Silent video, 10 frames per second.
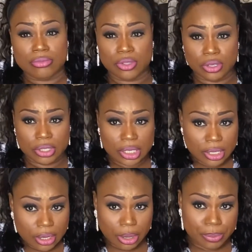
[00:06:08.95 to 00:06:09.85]
Attendez,
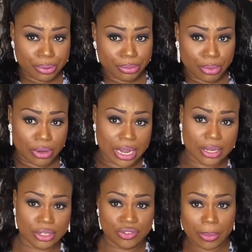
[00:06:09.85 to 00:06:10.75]
hop, bon là,
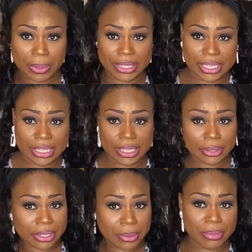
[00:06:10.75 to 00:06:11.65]
je vois pas très très
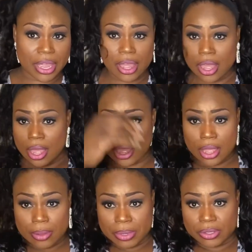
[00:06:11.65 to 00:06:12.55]
très bien
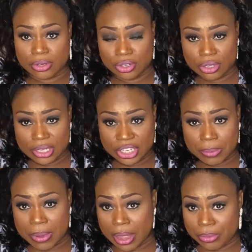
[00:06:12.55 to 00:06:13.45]
parce que je n'ai
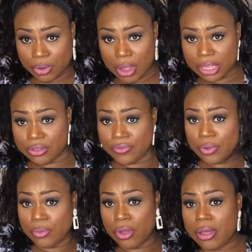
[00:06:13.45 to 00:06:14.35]
pas un miroir devant
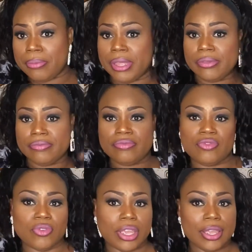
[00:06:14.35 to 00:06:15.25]
moi, mais
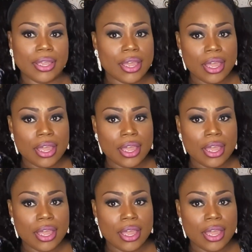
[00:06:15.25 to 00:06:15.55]
vous voyez,